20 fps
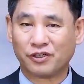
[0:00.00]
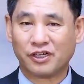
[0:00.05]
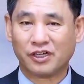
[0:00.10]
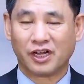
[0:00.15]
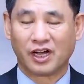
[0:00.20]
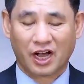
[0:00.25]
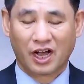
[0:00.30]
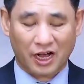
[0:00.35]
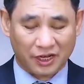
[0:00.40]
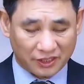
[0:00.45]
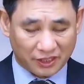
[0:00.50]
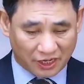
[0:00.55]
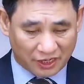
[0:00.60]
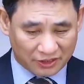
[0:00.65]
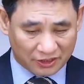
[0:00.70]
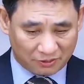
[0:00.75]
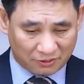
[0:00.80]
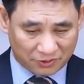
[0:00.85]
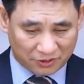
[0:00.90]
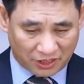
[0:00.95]

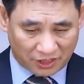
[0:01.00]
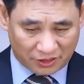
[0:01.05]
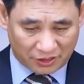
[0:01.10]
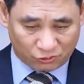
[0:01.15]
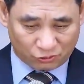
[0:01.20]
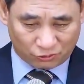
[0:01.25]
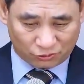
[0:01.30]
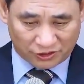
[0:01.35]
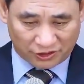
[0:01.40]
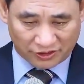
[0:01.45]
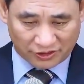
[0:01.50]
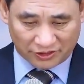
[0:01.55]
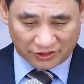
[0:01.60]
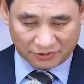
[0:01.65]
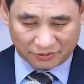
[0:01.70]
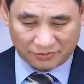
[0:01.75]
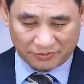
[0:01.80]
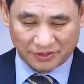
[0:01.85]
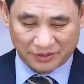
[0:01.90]
하나님 산에 도착했습니다.